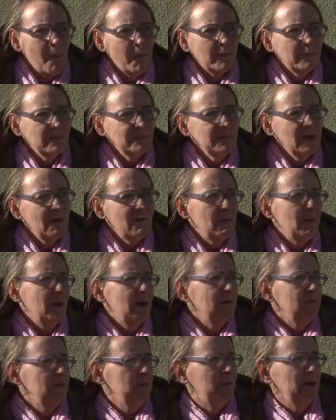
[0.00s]
Nie wiem, ale
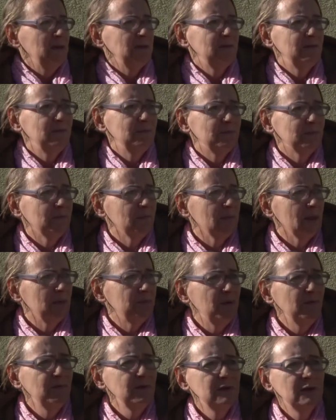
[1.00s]
wie pani,
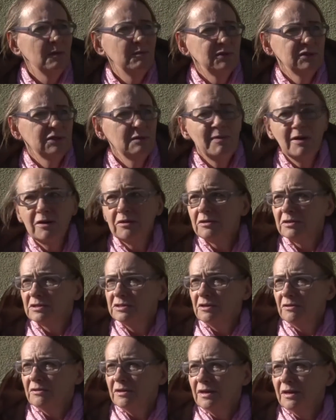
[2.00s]
Powinno być chyba
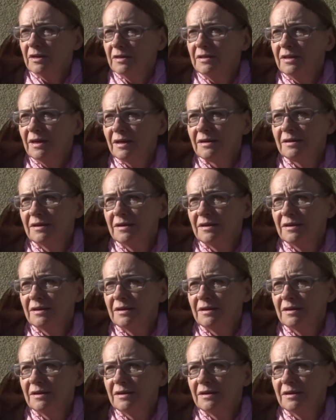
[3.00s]
ogrodzone jednak.